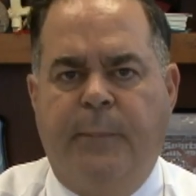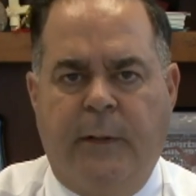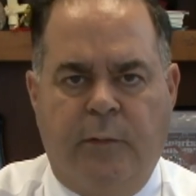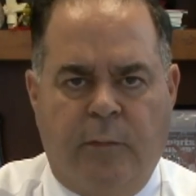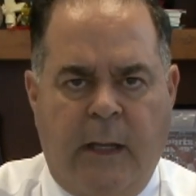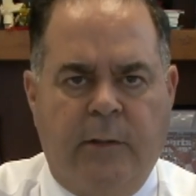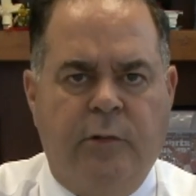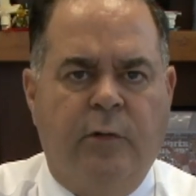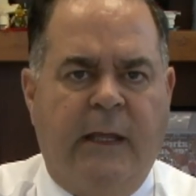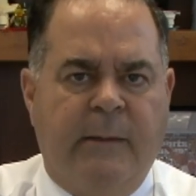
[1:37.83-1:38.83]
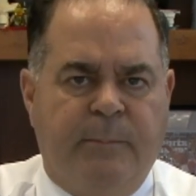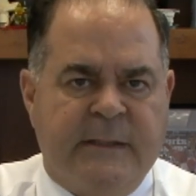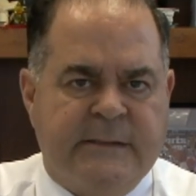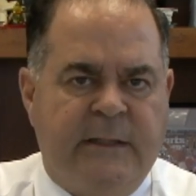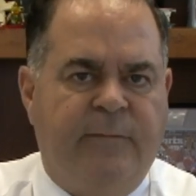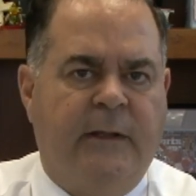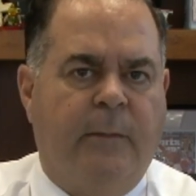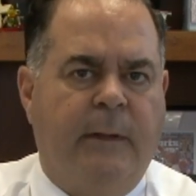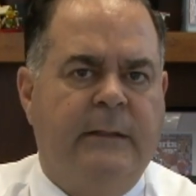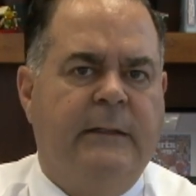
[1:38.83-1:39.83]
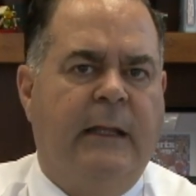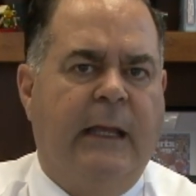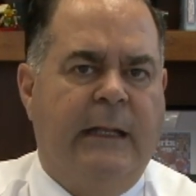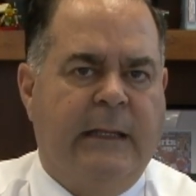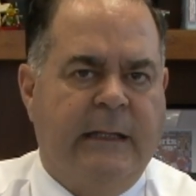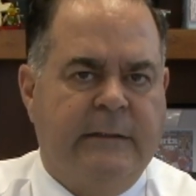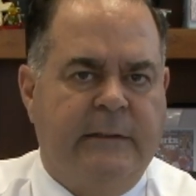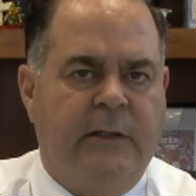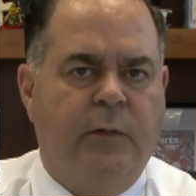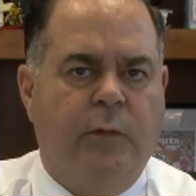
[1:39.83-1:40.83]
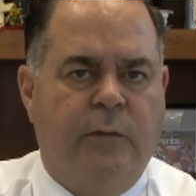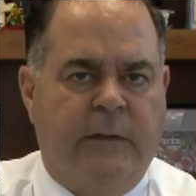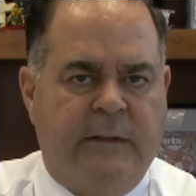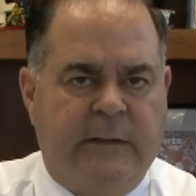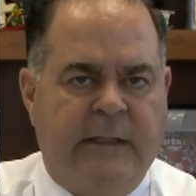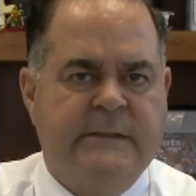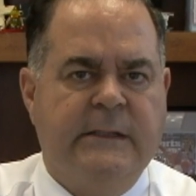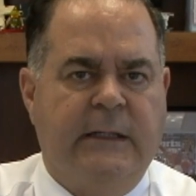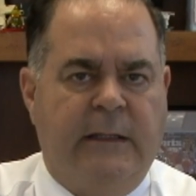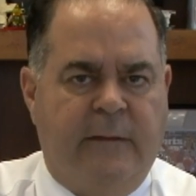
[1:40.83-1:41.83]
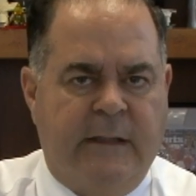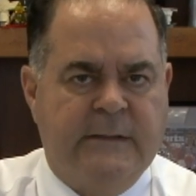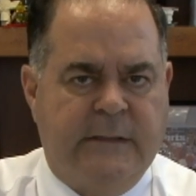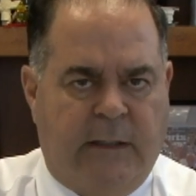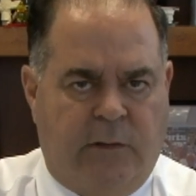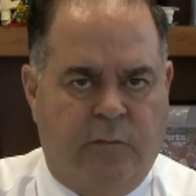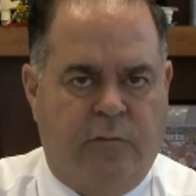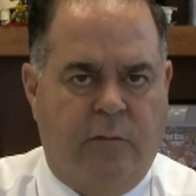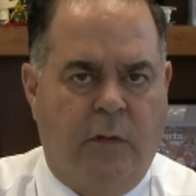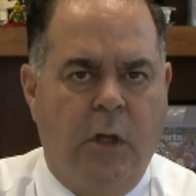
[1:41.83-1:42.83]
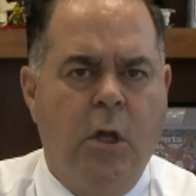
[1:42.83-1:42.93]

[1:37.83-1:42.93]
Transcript: perdonando específicamente el castigo de 3 y 10 años.